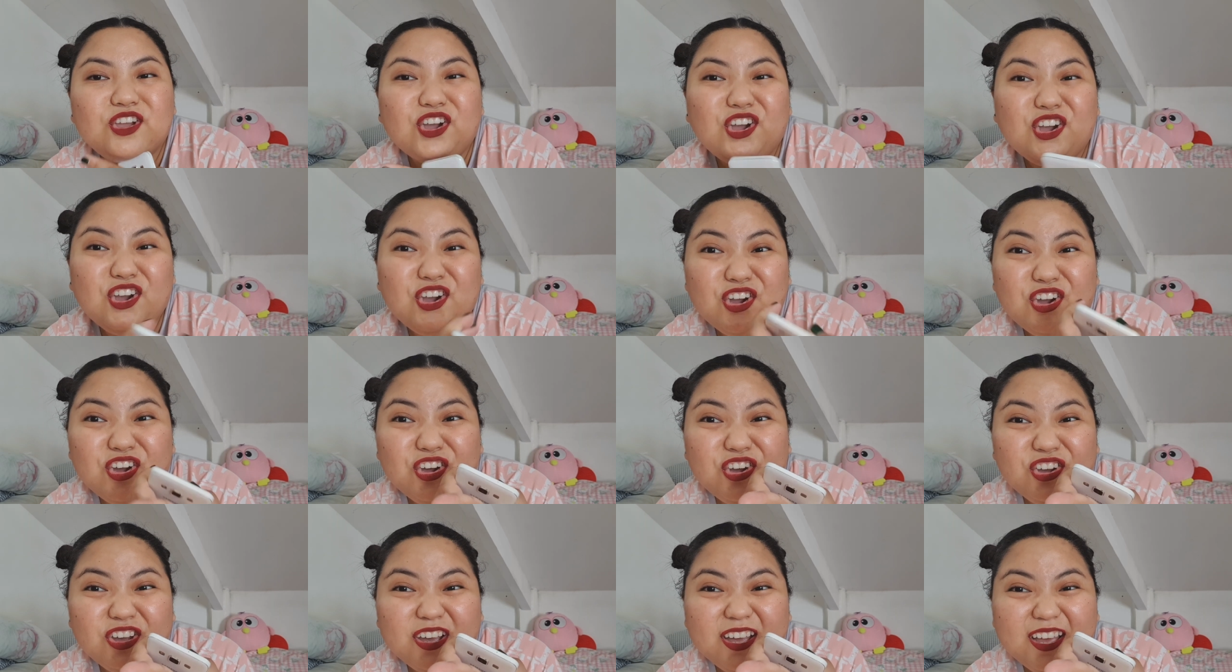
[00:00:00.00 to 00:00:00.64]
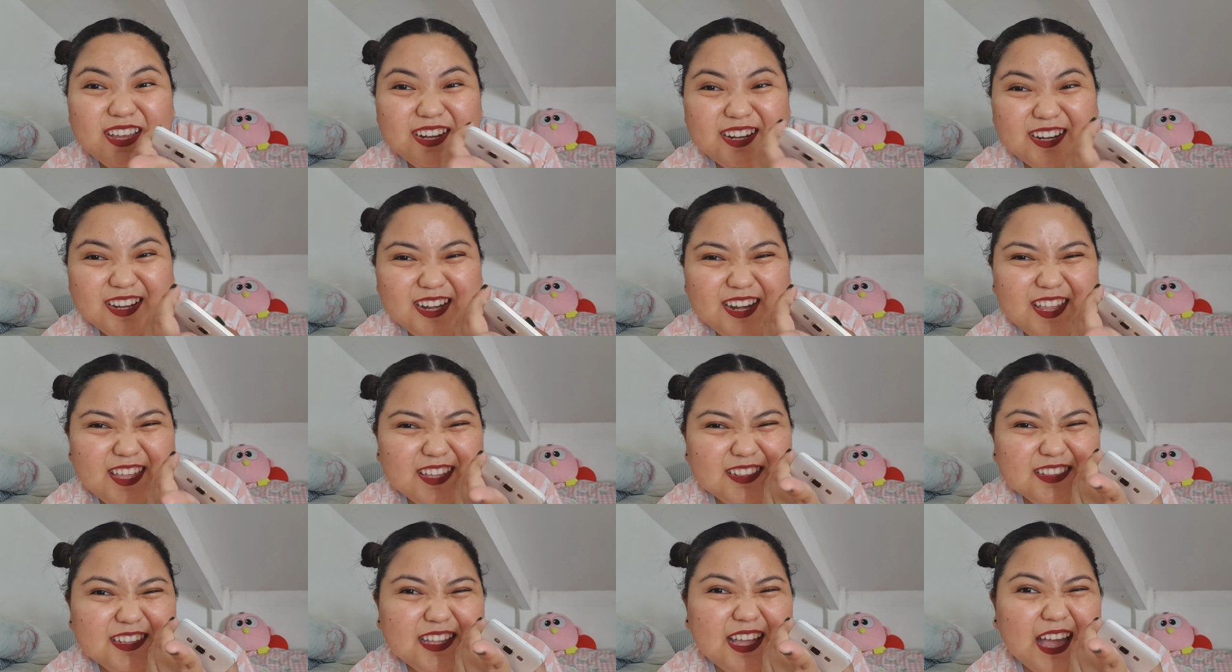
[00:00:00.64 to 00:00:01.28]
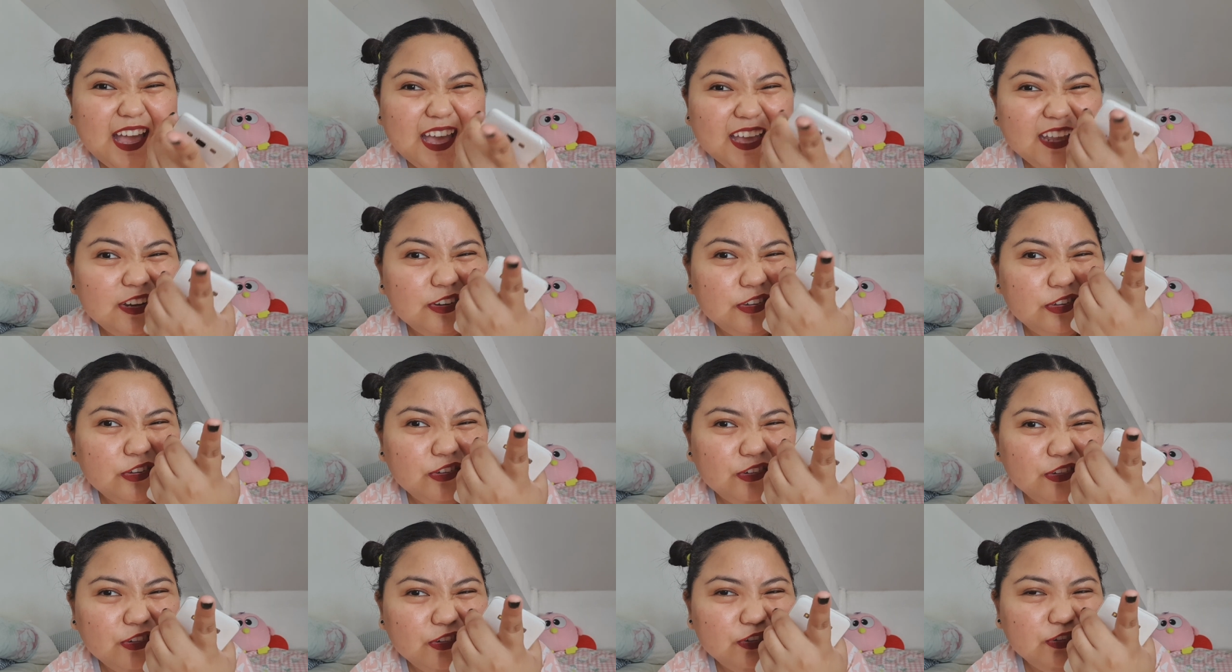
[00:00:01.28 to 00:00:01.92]
Oh, karelate ka,
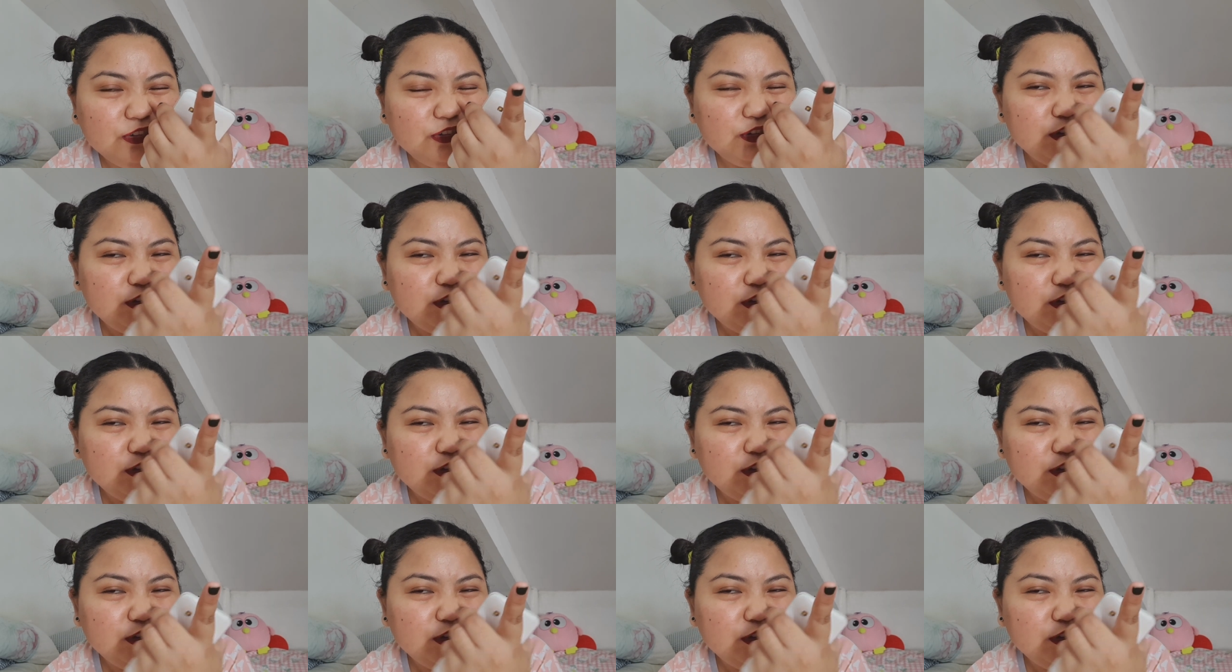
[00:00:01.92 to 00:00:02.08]
no?